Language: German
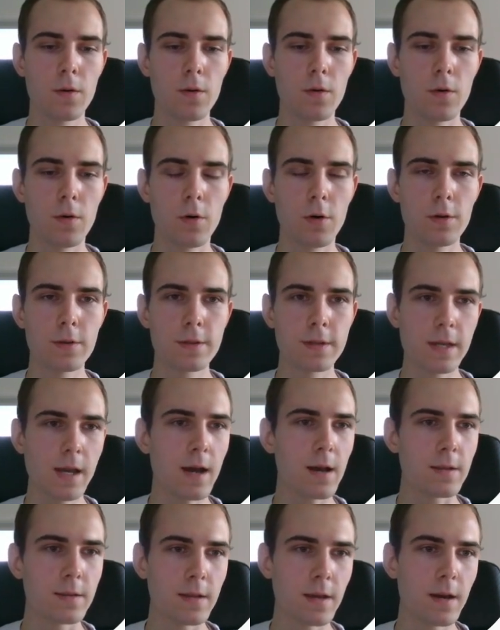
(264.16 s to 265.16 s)
Und
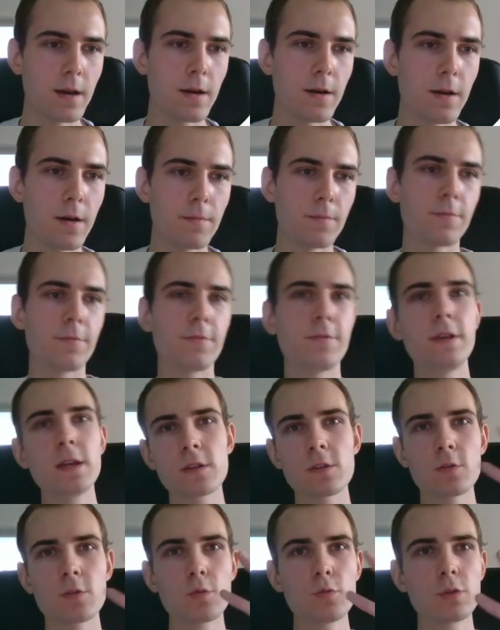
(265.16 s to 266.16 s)
ja, der ähm,
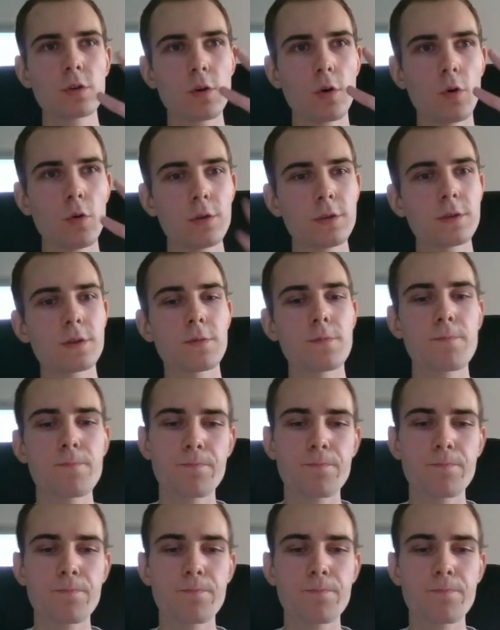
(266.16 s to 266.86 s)
vierte gute Grund